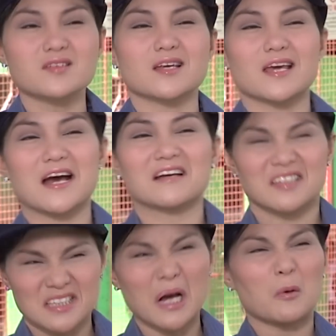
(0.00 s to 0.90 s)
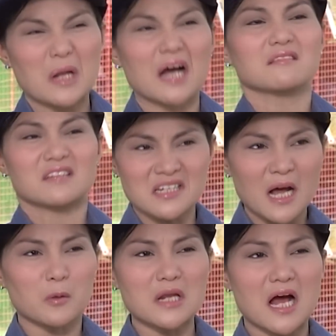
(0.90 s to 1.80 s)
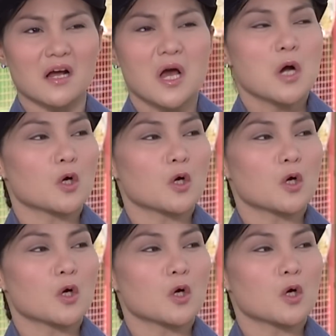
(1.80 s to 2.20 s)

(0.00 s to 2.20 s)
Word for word: O sige ha, tingnan ko lang, tingnan ko lang.